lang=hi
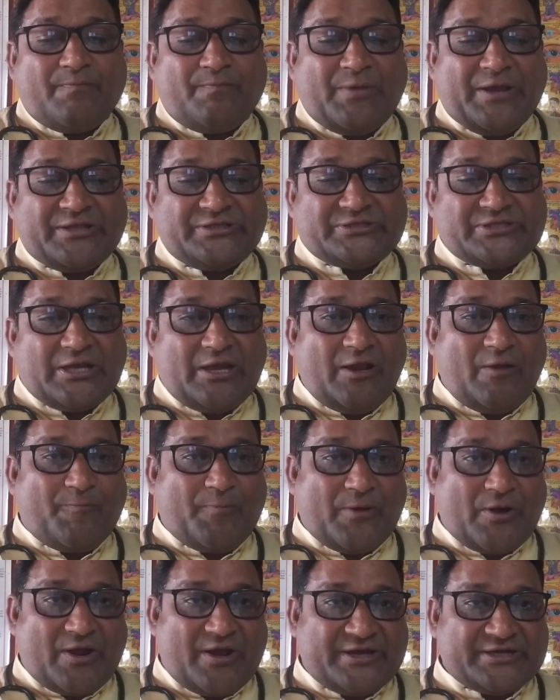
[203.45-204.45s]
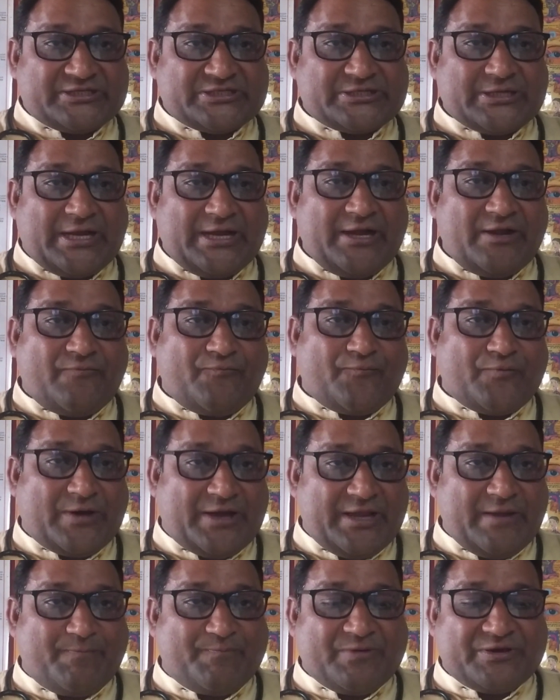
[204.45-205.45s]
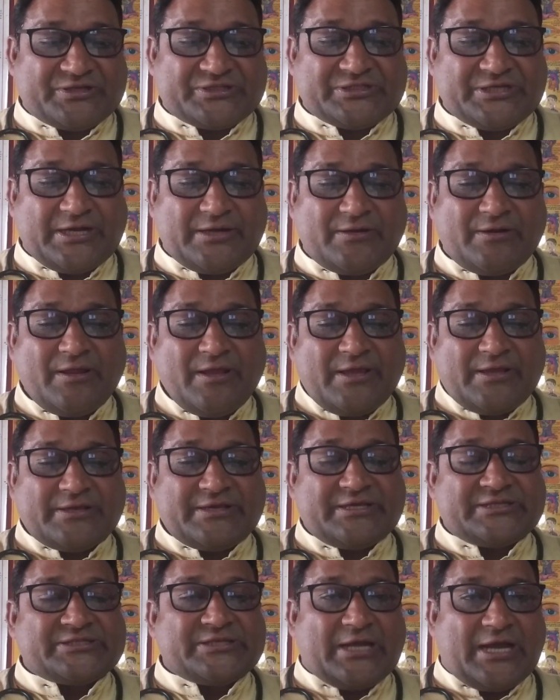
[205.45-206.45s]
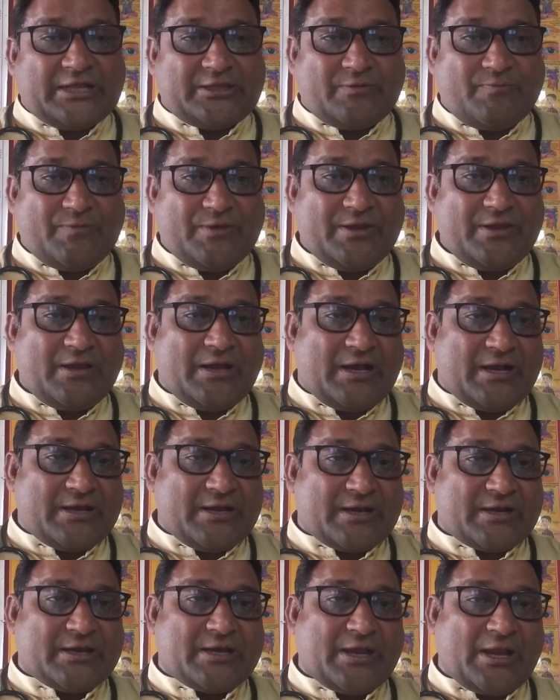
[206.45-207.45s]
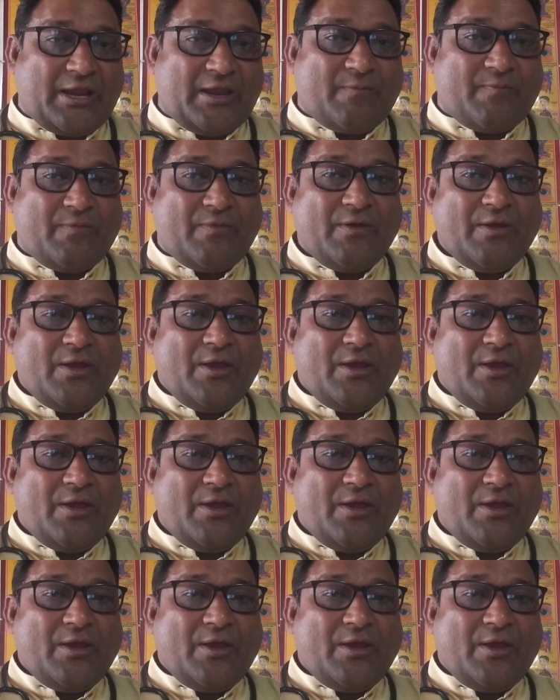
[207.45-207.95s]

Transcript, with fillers: बेंजाइल पराक्साइड 5 परसेंट के साथ में अगर क्रीम